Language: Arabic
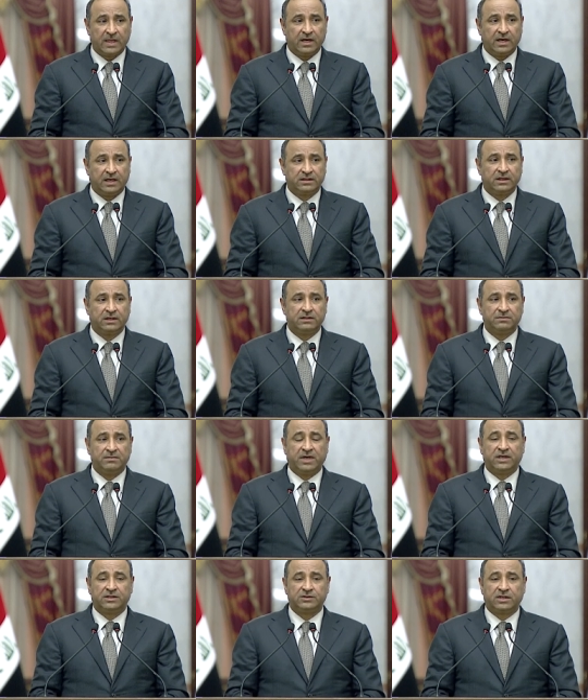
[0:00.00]
اعتقد
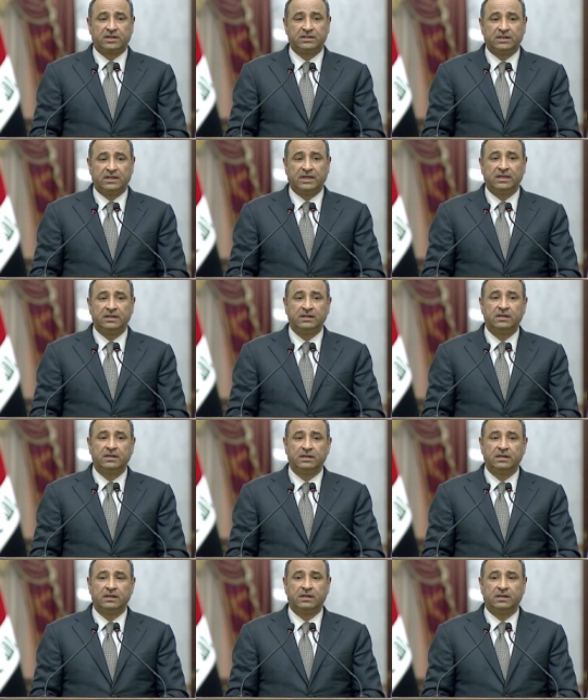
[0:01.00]
ما اشرت اليه
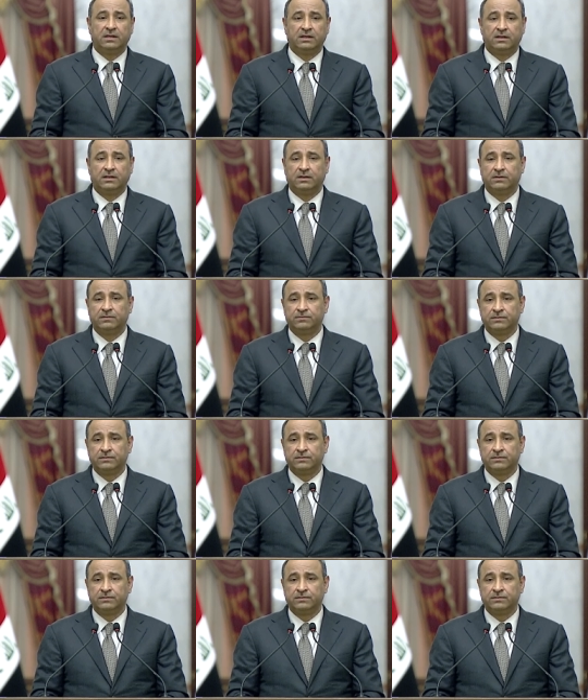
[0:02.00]
آه،